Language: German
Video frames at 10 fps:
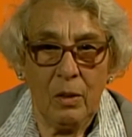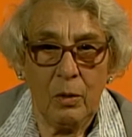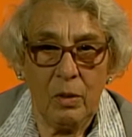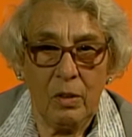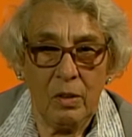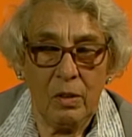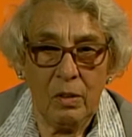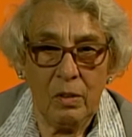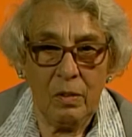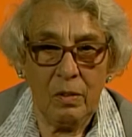Und
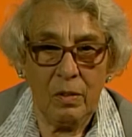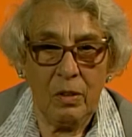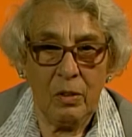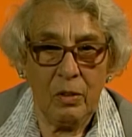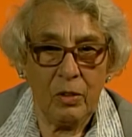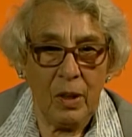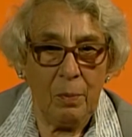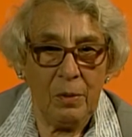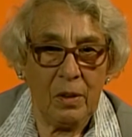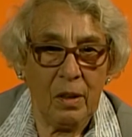äh, die
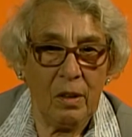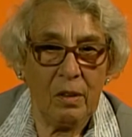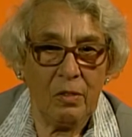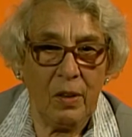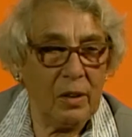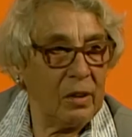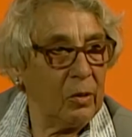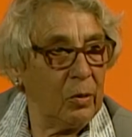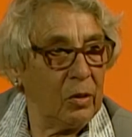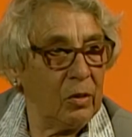Sterblichkeit war
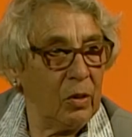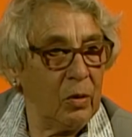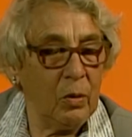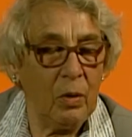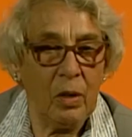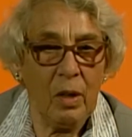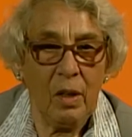natürlich sehr hoch.